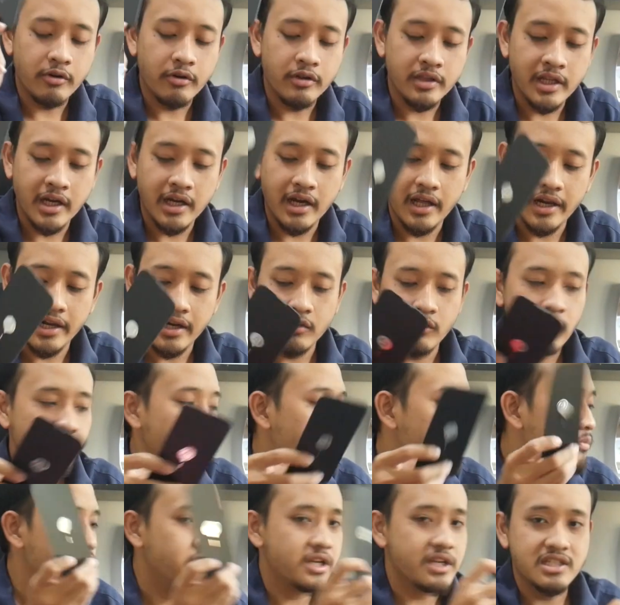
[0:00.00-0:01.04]
kotak karena gue
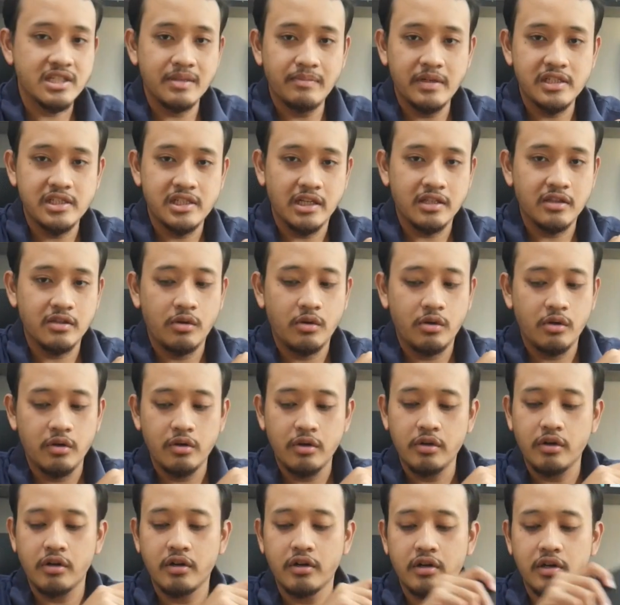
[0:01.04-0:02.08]
udah punya sim
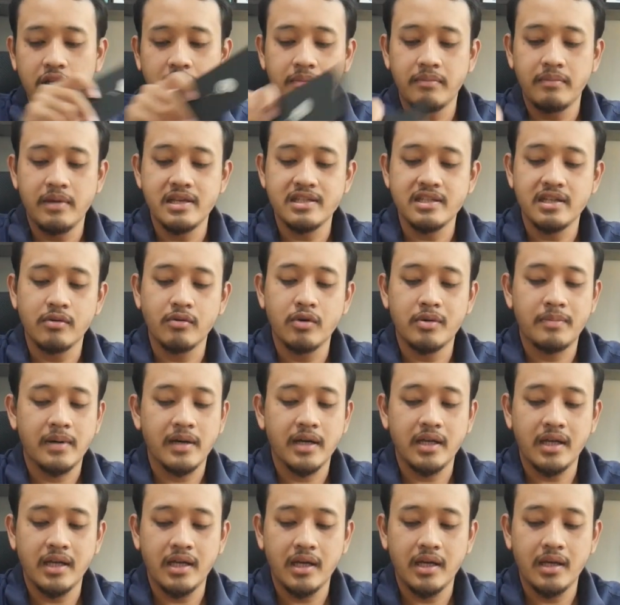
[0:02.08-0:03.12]
ejector yang biasa gue
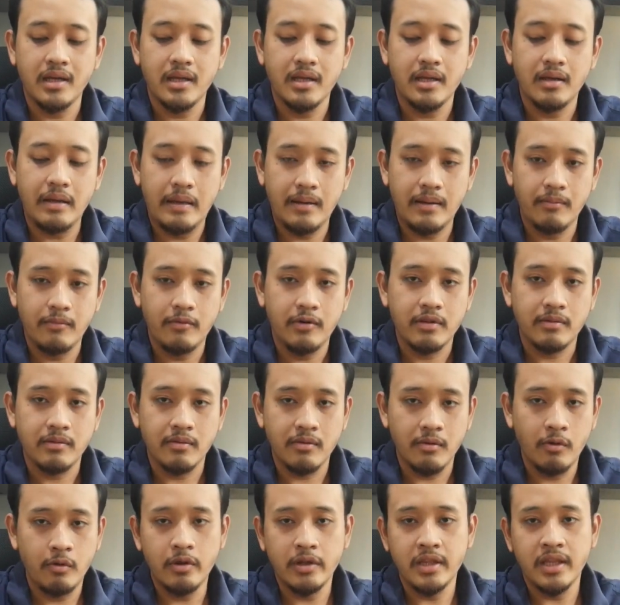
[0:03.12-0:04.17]
pakai buat
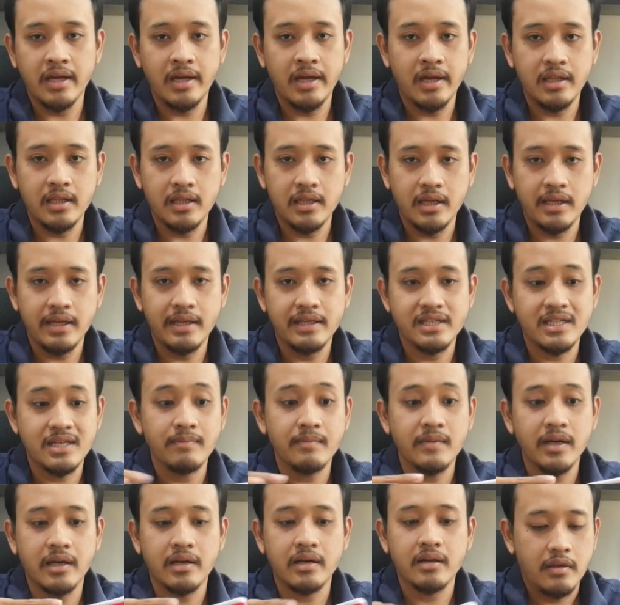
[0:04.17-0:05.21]
gonta-ganti
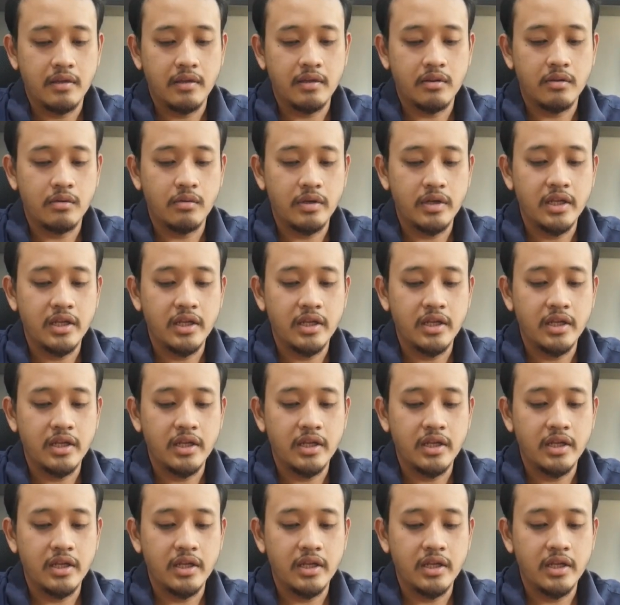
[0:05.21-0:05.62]
sim card gitu